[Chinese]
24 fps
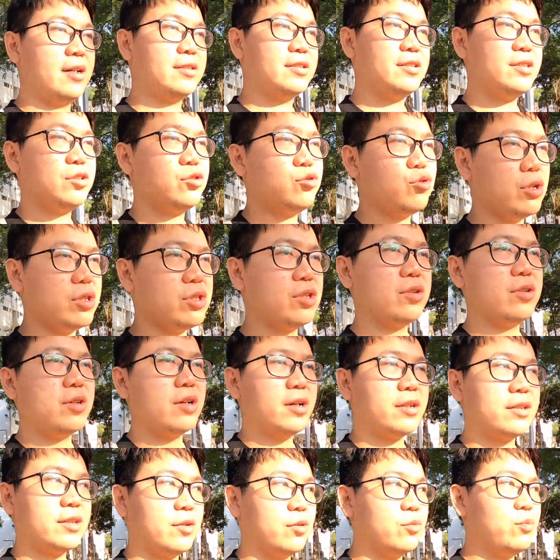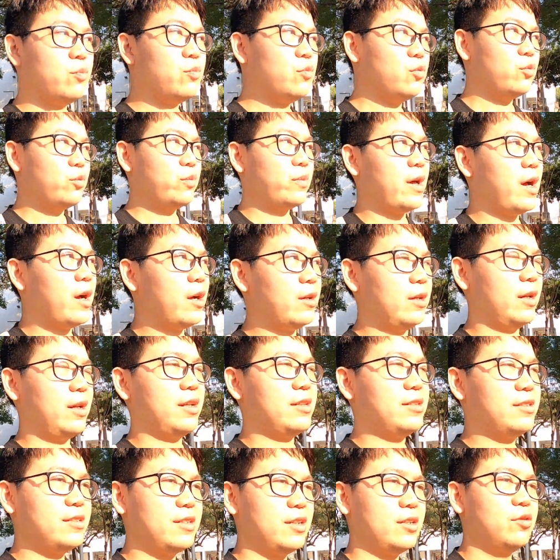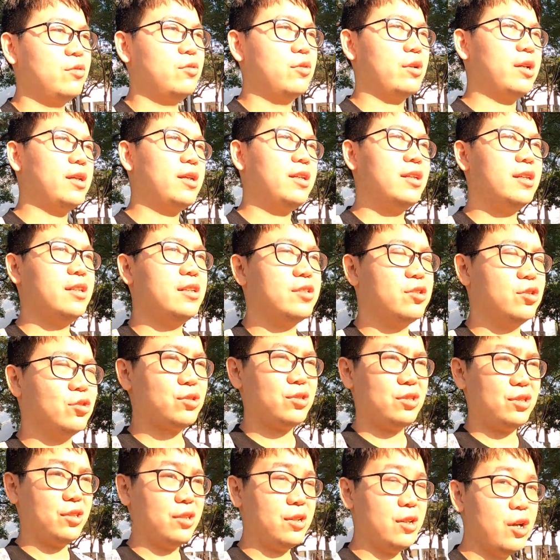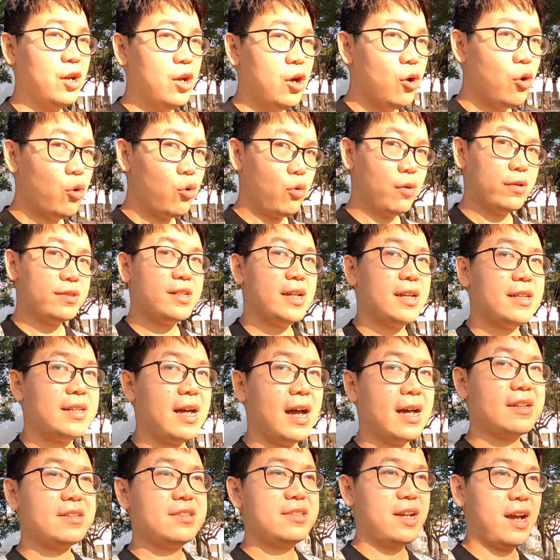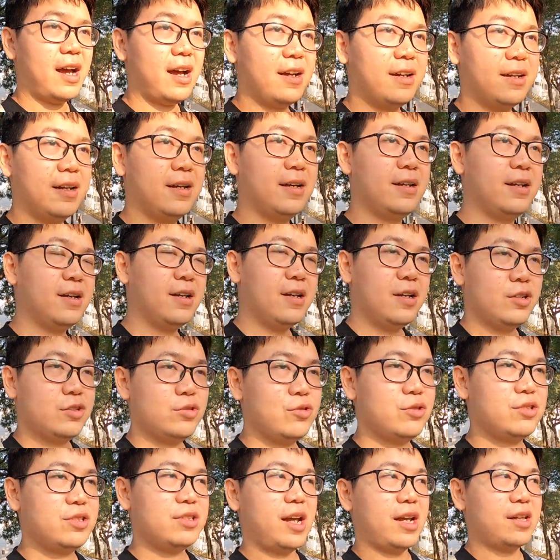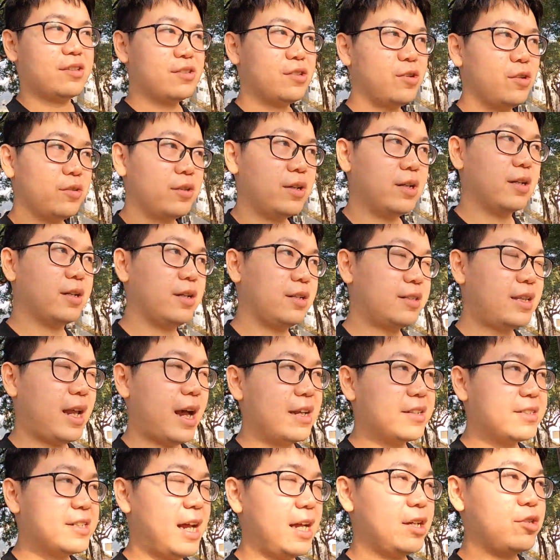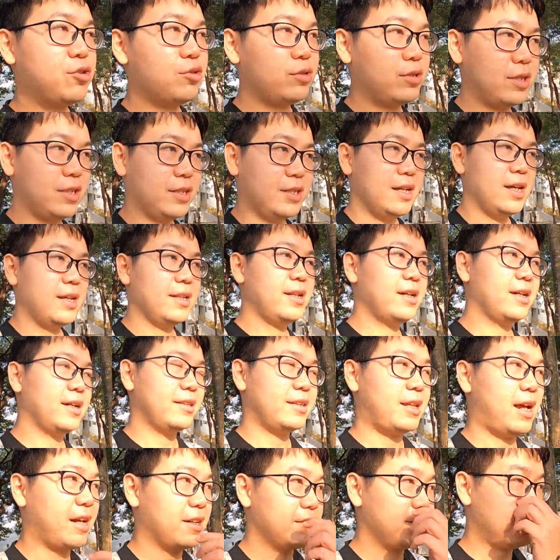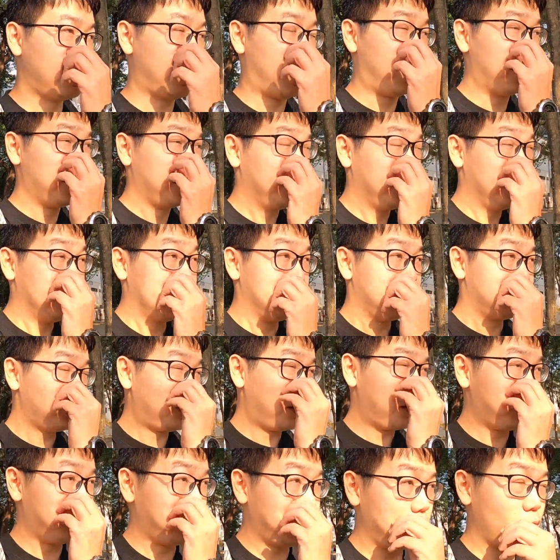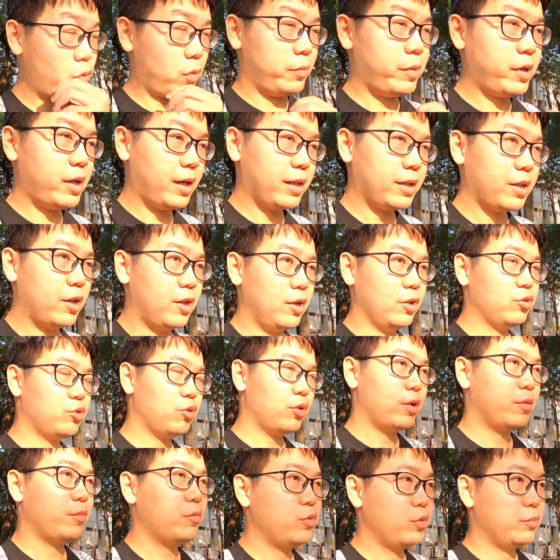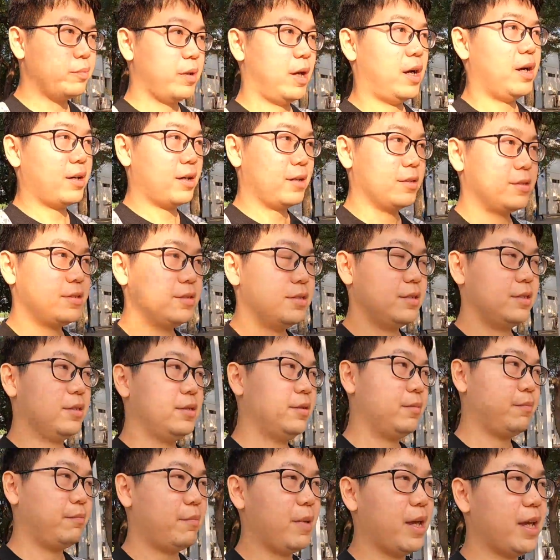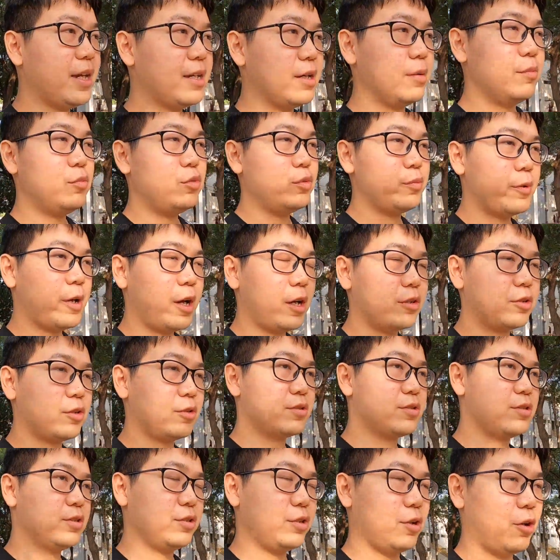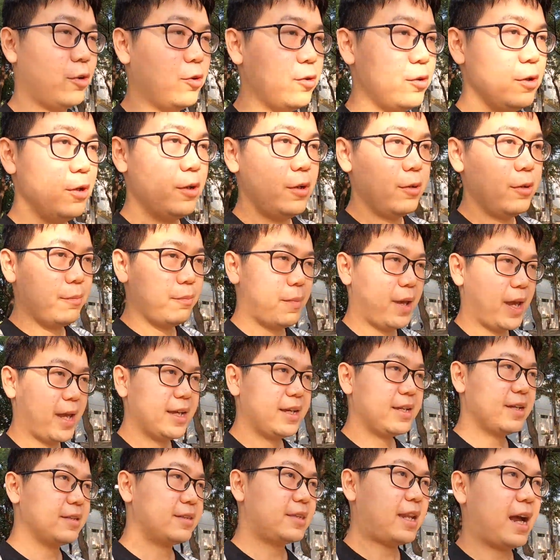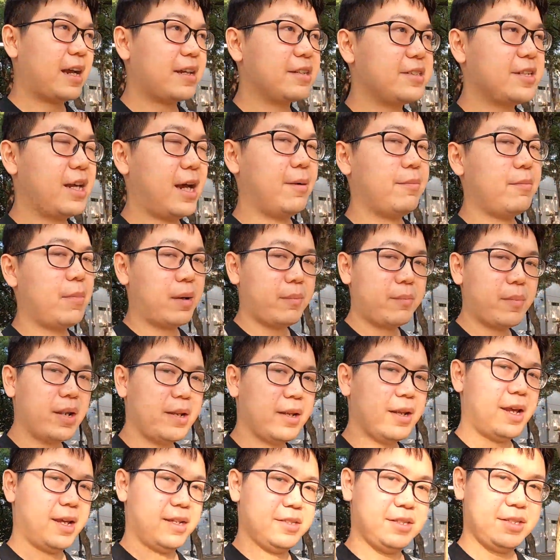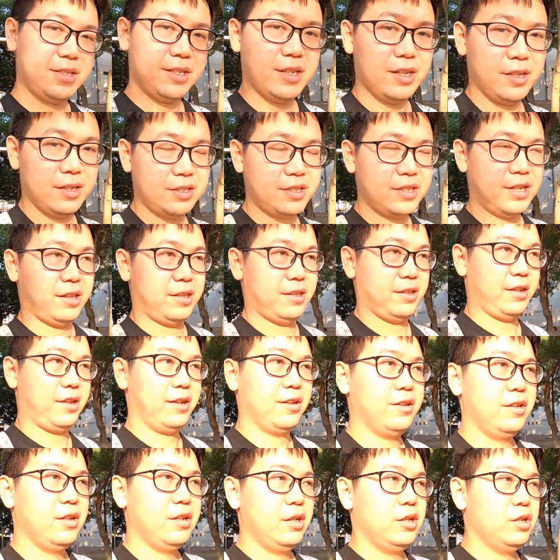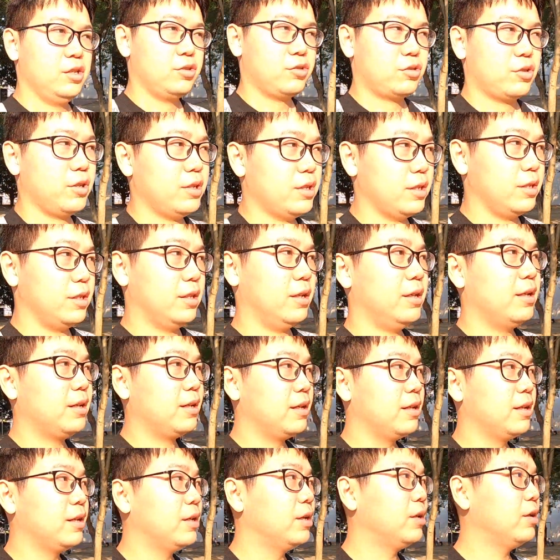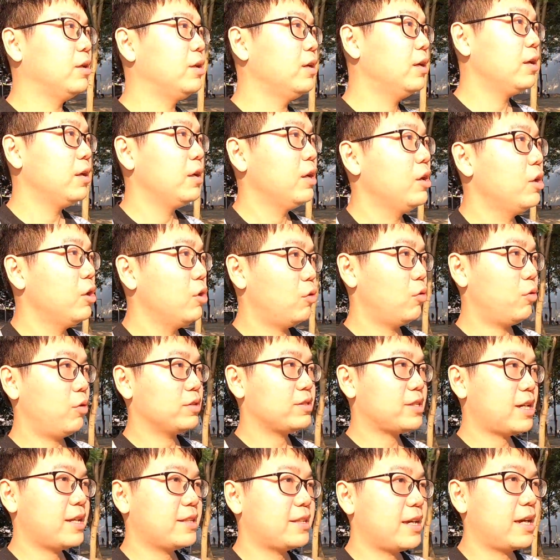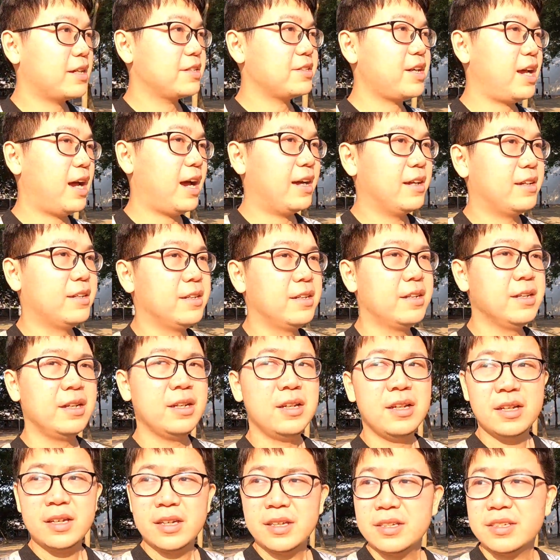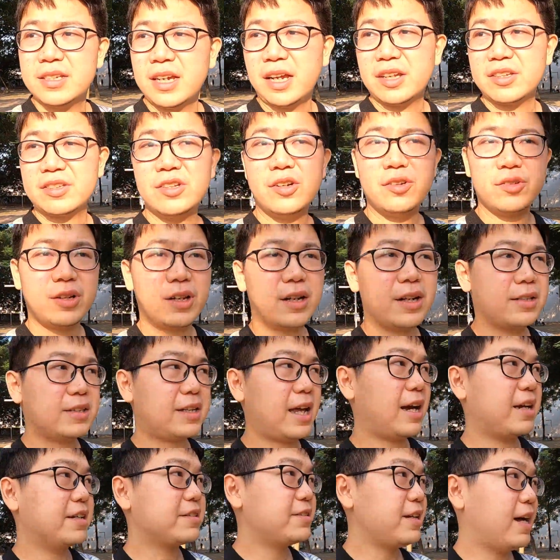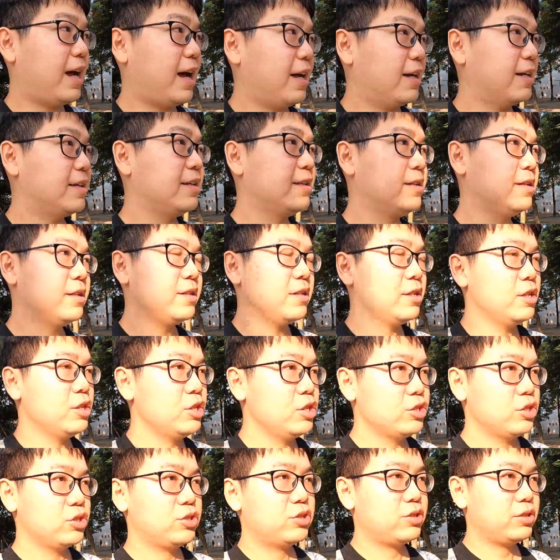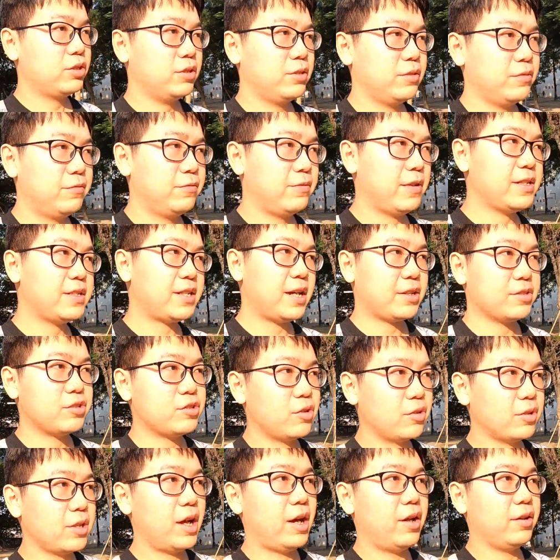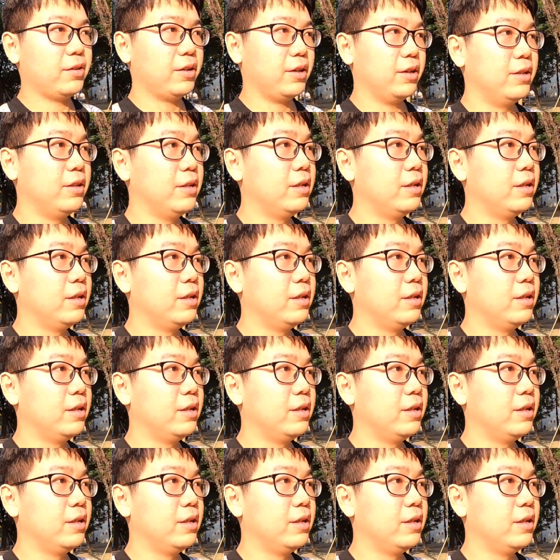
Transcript: 可是最重要的目标，人生活的意义就是活在当下，去享受那个当下，去体验那个当下。虽然我们人有很多的目标，可是每一个目标都是由每一个当下慢慢累积而成的。所以，活在当下，享受那个当下是非常重要的。